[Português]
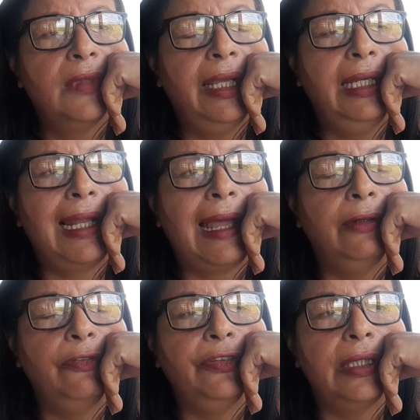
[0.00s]
E lá
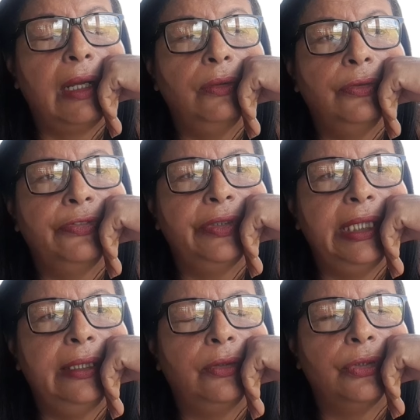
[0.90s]
no final do
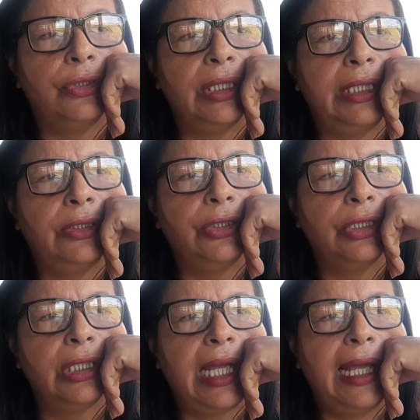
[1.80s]
vídeo,
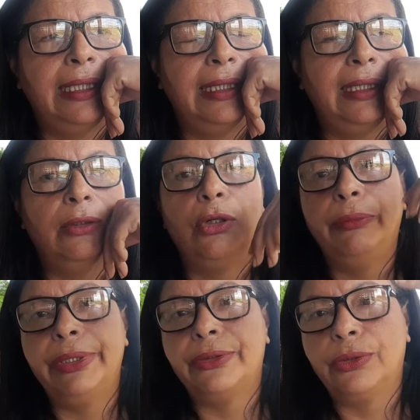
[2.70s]
gente, aí ela
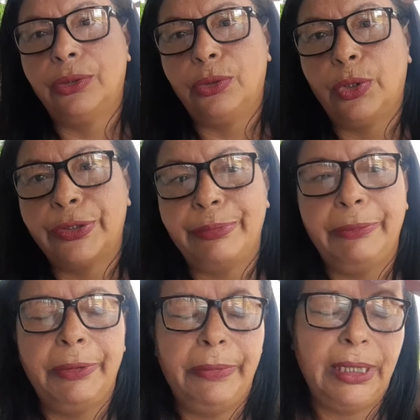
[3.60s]
começou com os
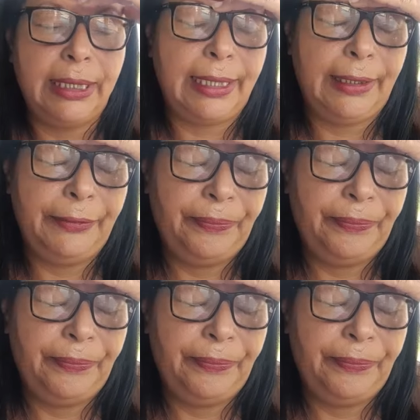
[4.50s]
mimimi dela.